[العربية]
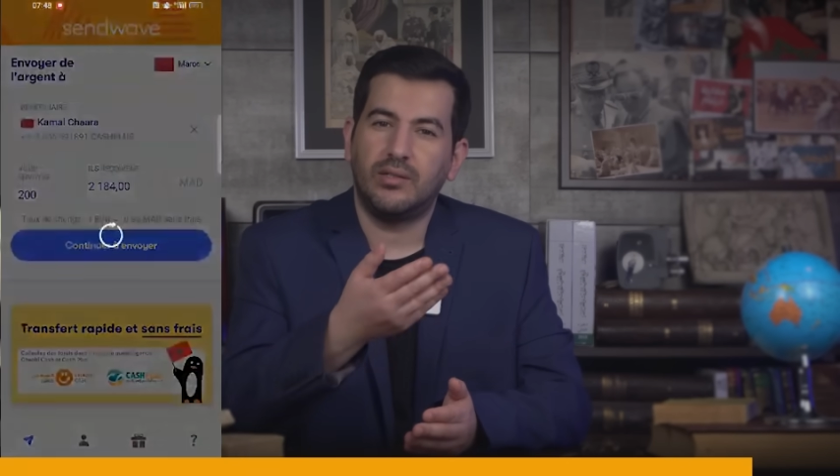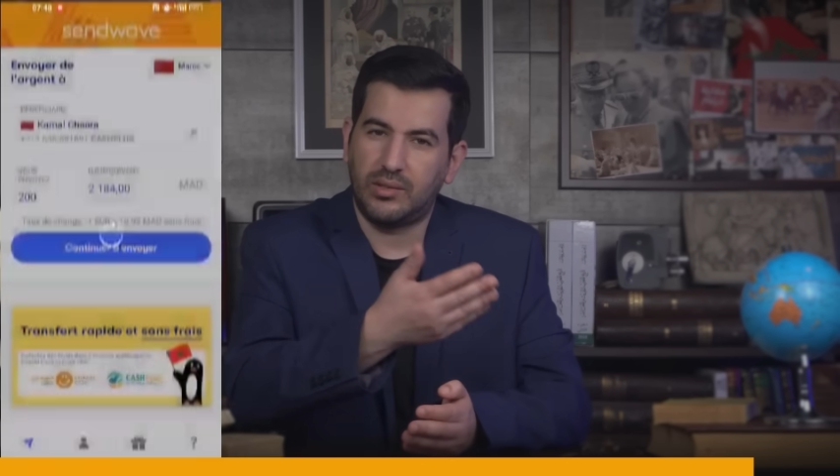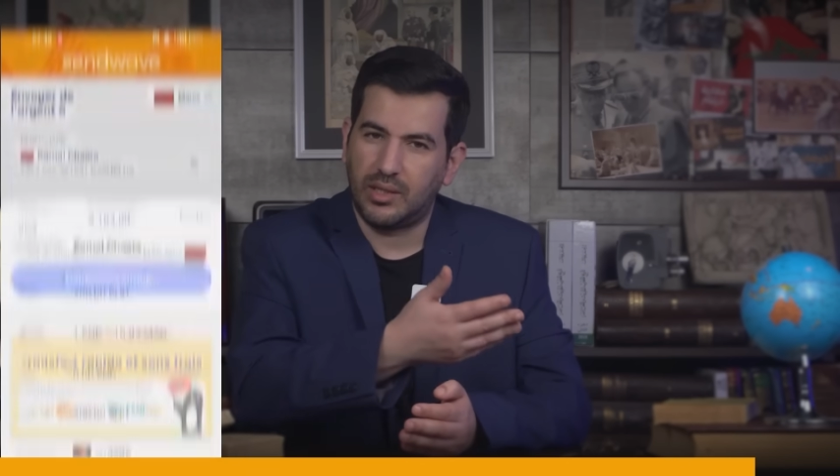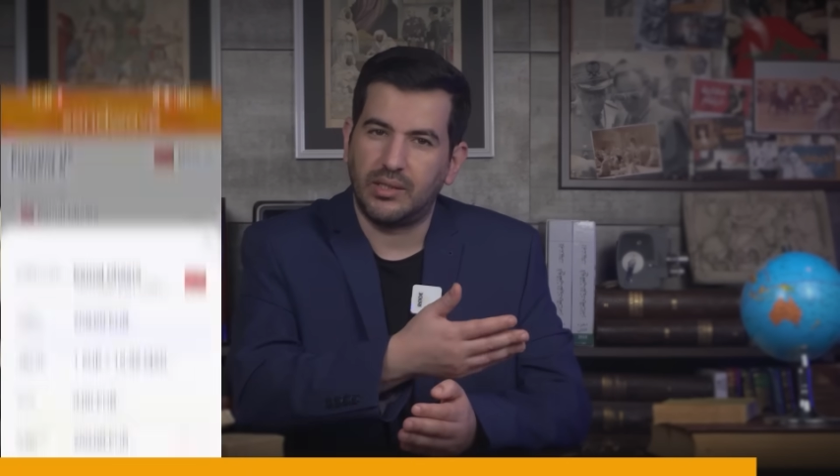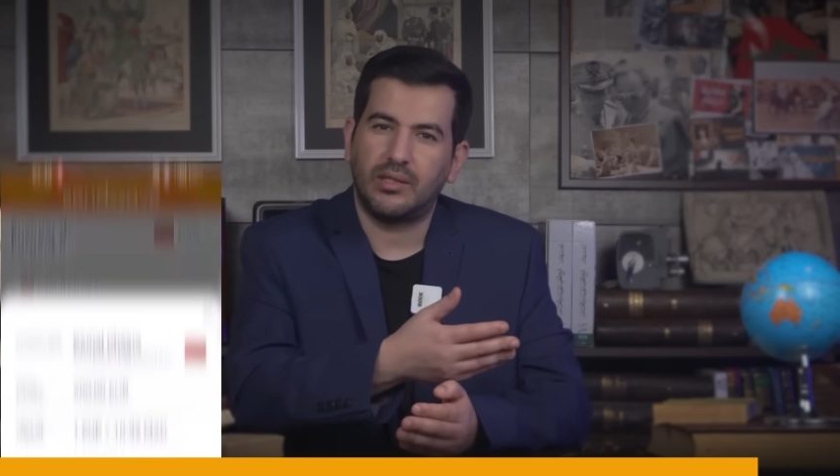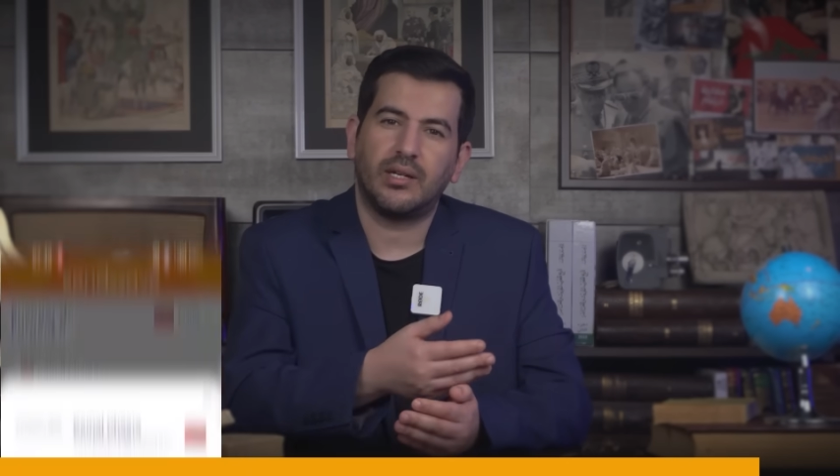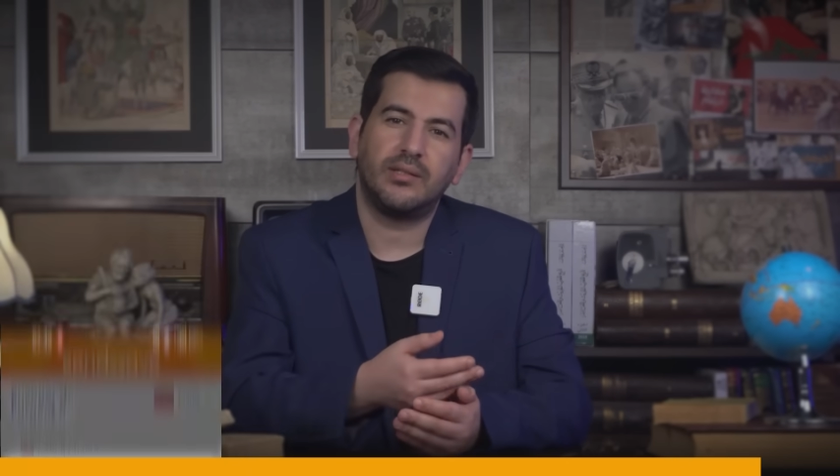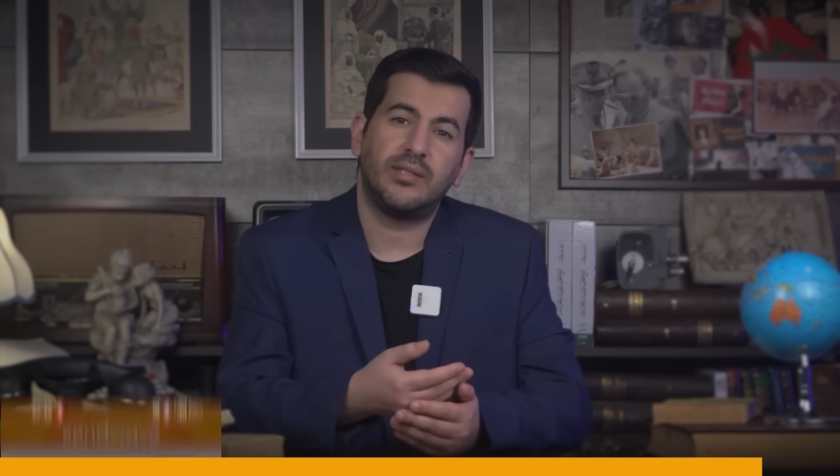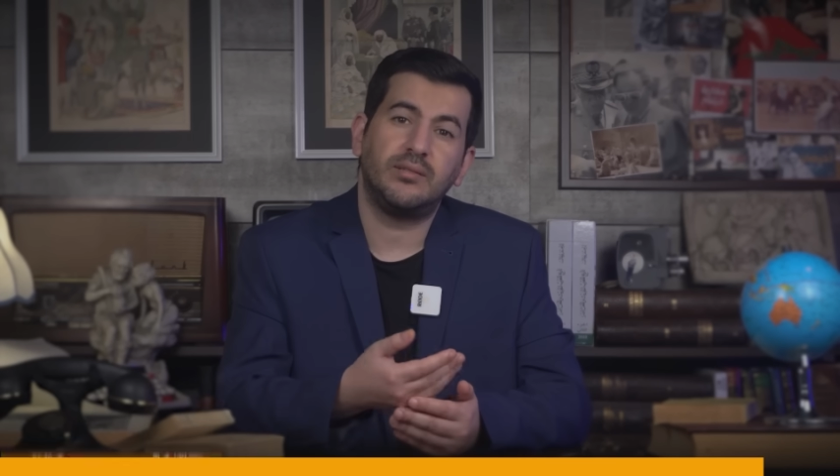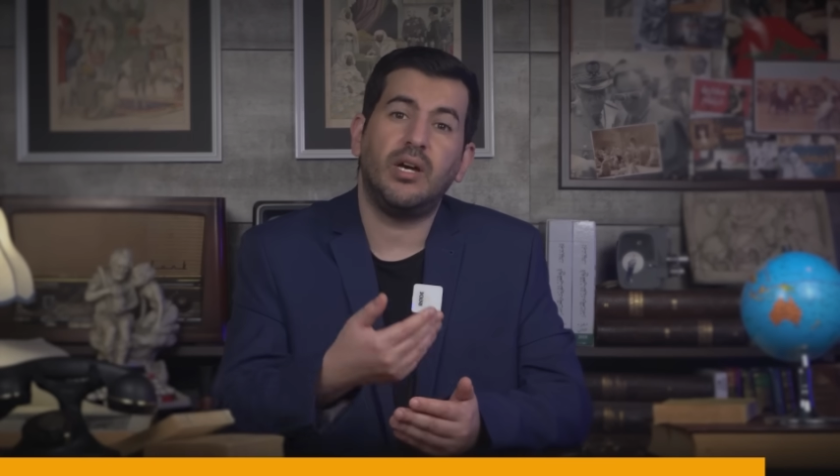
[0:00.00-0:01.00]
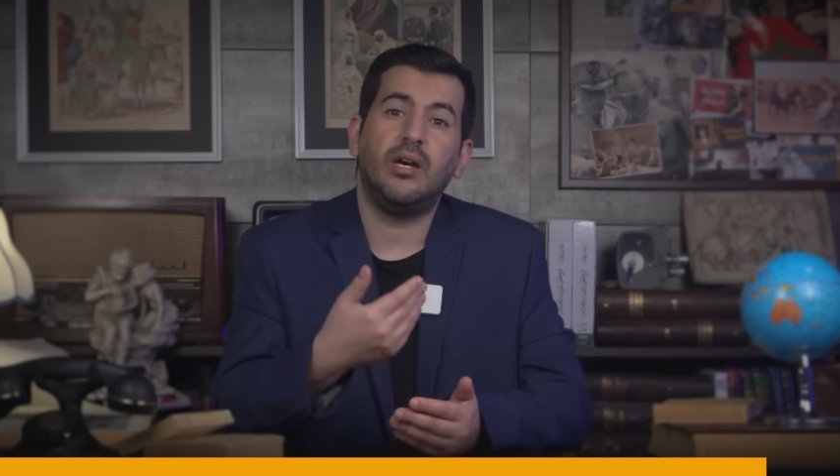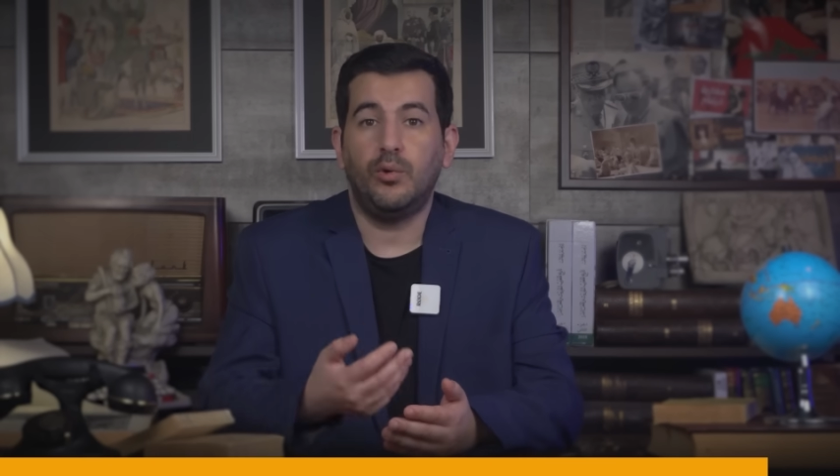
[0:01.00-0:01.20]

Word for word: الشركه غادي تربح